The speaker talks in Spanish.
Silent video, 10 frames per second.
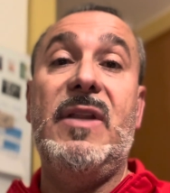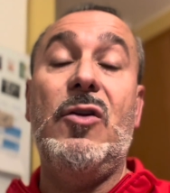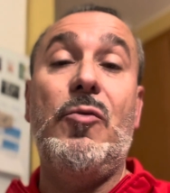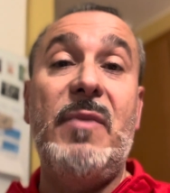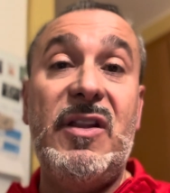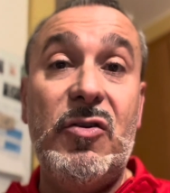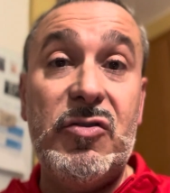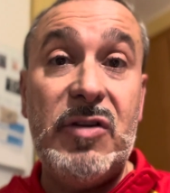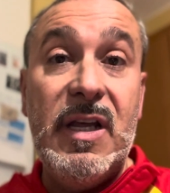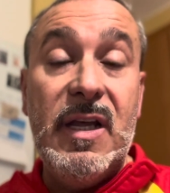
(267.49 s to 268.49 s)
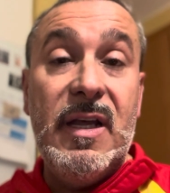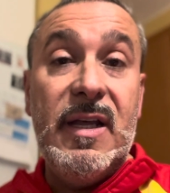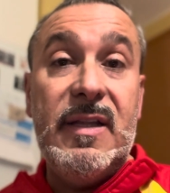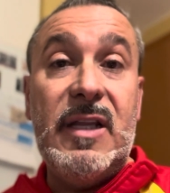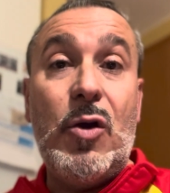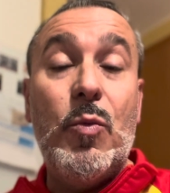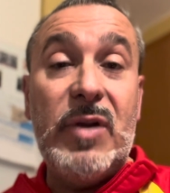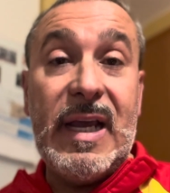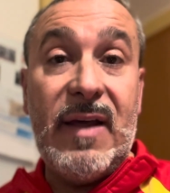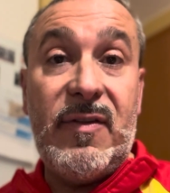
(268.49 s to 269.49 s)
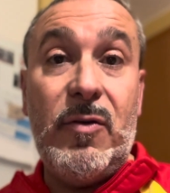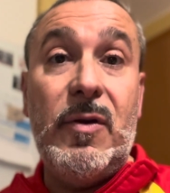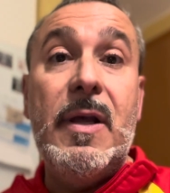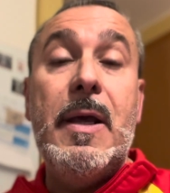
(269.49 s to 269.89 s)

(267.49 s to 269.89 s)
los medios de comunicación.